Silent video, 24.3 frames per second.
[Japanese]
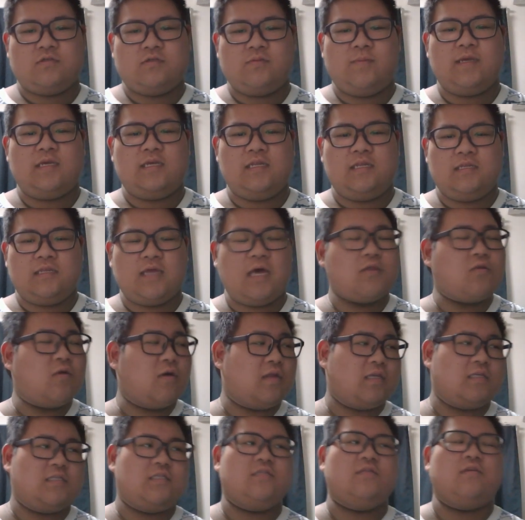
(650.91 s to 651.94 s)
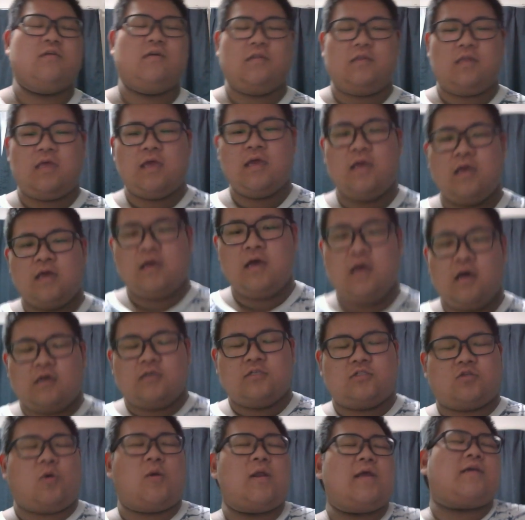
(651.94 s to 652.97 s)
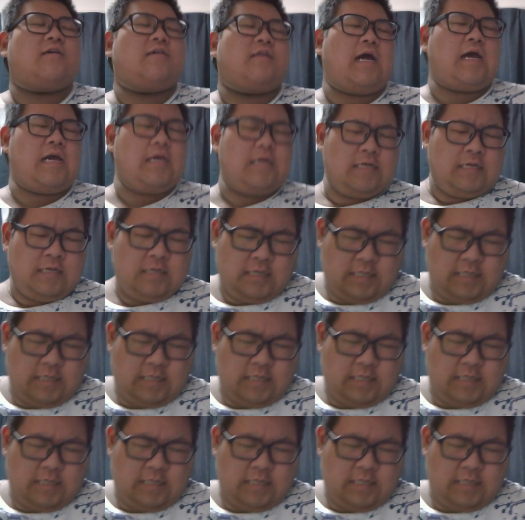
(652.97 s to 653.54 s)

爪切り。何の話って言うけどね。それくらい、